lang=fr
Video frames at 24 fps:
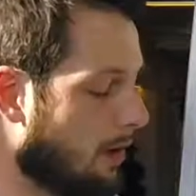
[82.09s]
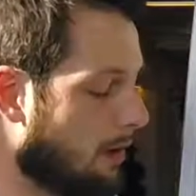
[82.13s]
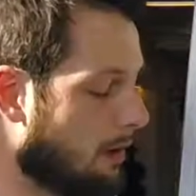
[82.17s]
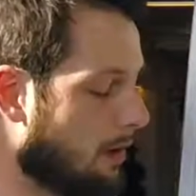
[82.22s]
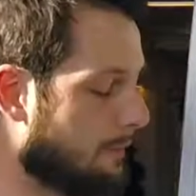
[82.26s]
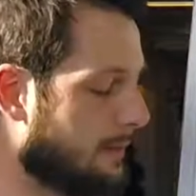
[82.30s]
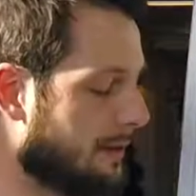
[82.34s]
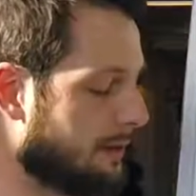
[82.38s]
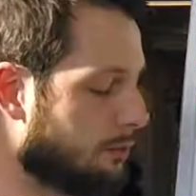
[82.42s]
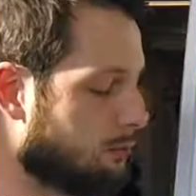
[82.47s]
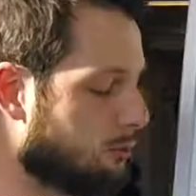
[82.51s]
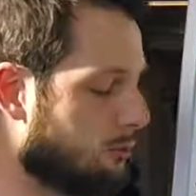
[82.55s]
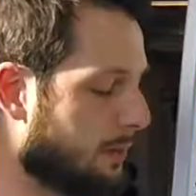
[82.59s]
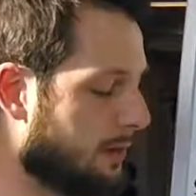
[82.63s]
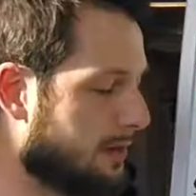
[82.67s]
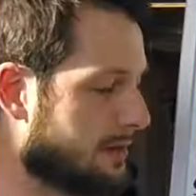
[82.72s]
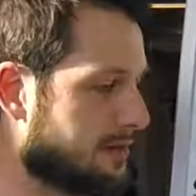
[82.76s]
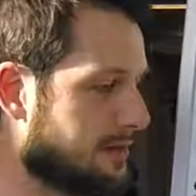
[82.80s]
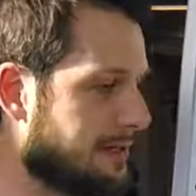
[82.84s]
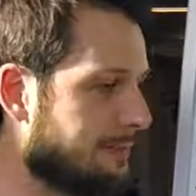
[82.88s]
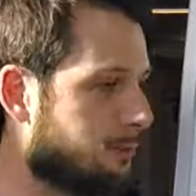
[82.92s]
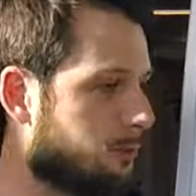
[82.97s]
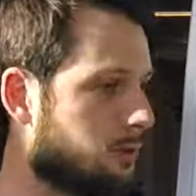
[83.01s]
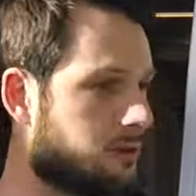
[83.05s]
en partant du
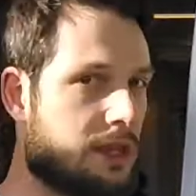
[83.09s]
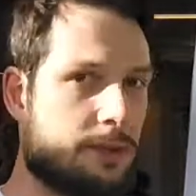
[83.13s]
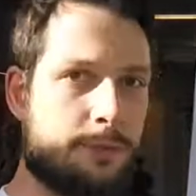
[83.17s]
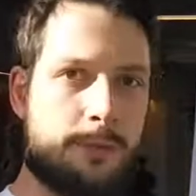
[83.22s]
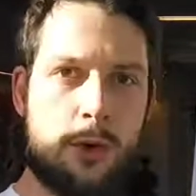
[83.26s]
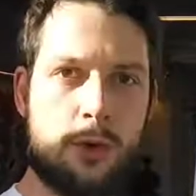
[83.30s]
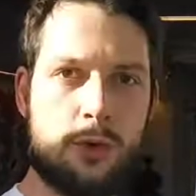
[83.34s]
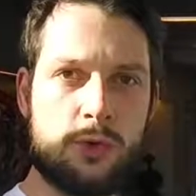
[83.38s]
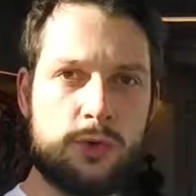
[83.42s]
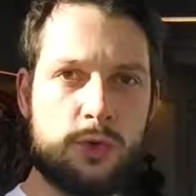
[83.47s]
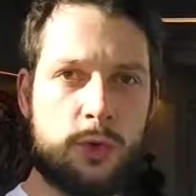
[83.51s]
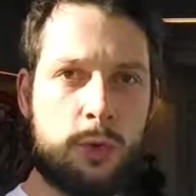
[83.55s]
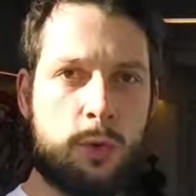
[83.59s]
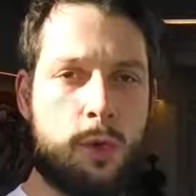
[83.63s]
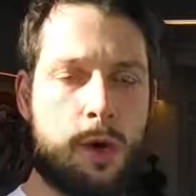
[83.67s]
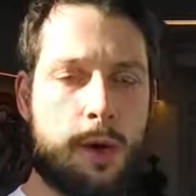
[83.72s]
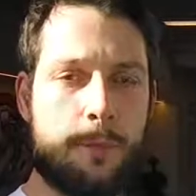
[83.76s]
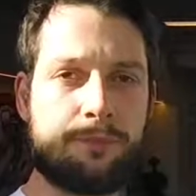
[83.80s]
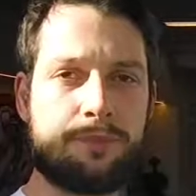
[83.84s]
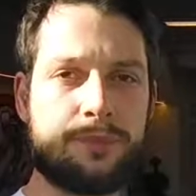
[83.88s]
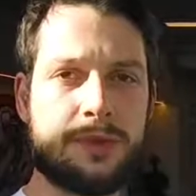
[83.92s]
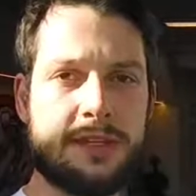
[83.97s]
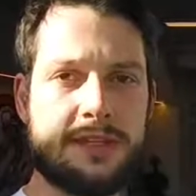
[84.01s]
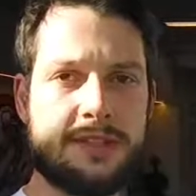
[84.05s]
principe que tu n'es pas en
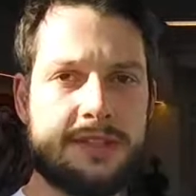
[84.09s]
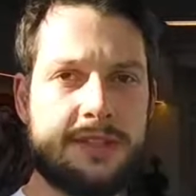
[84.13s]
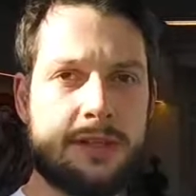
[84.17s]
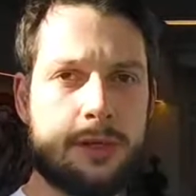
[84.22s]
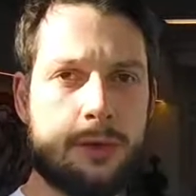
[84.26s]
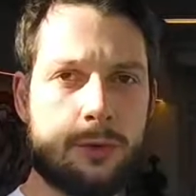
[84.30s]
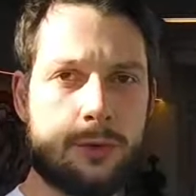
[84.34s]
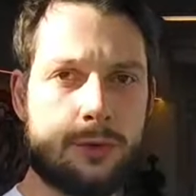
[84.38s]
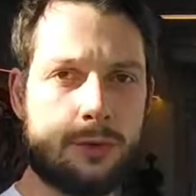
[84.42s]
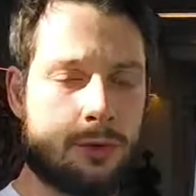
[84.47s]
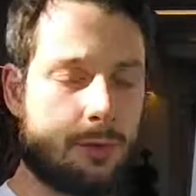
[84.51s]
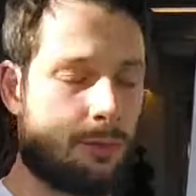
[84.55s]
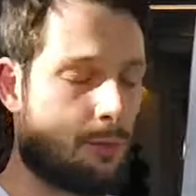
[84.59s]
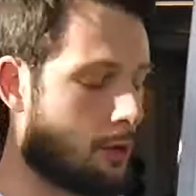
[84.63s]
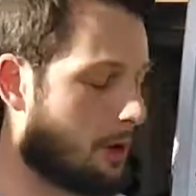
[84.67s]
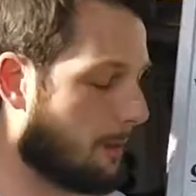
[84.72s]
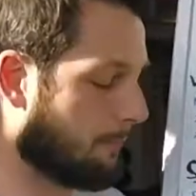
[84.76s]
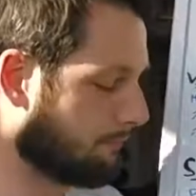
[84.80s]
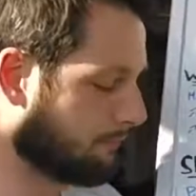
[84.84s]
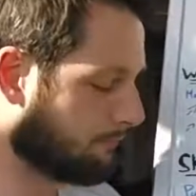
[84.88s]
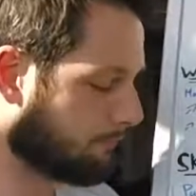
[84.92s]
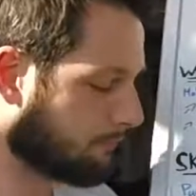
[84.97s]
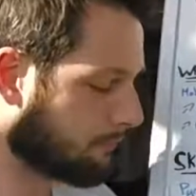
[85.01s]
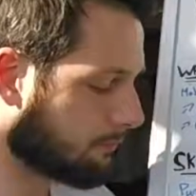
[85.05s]
surpoids. Si tu es en
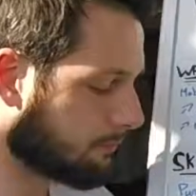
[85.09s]
surpoids,